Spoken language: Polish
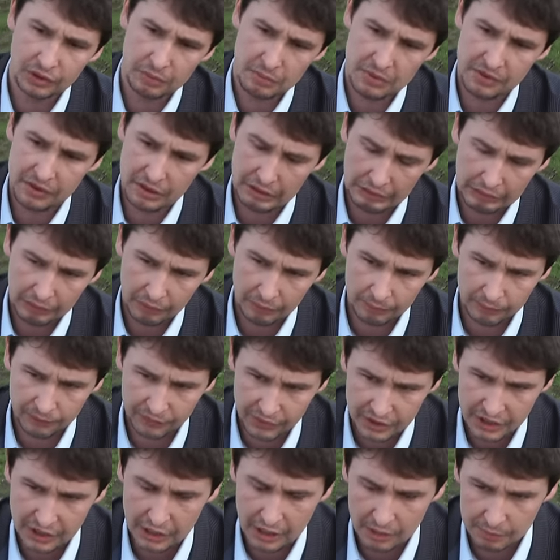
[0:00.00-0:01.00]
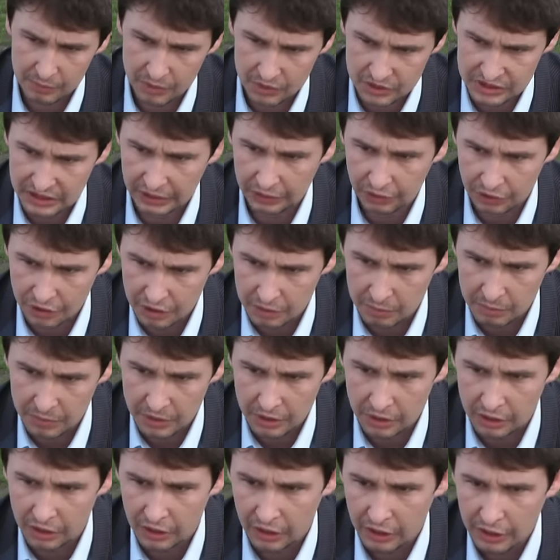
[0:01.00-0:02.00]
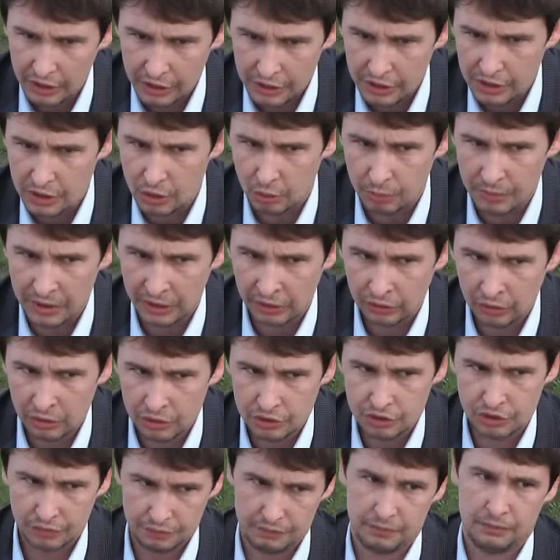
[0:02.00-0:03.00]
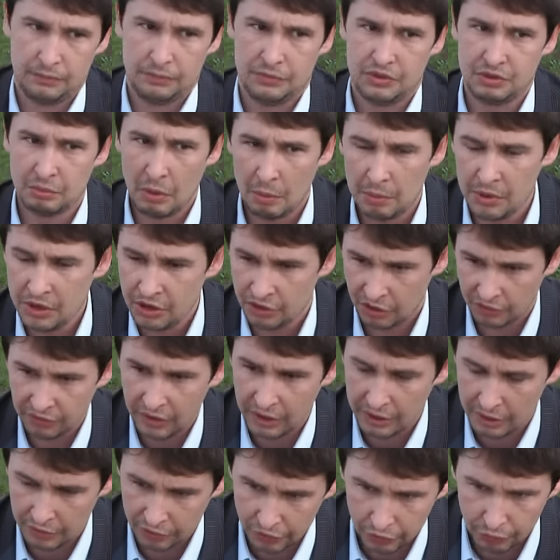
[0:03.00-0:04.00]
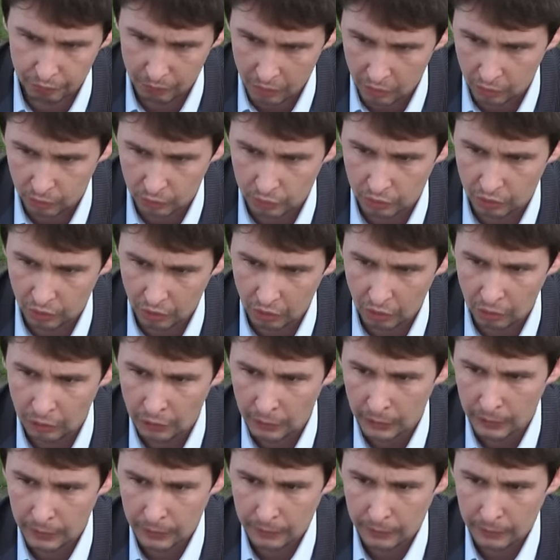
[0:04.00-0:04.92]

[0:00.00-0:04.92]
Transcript: tymi wynikami ostatnimi i umiejętnością zmobilizowania zespołu do,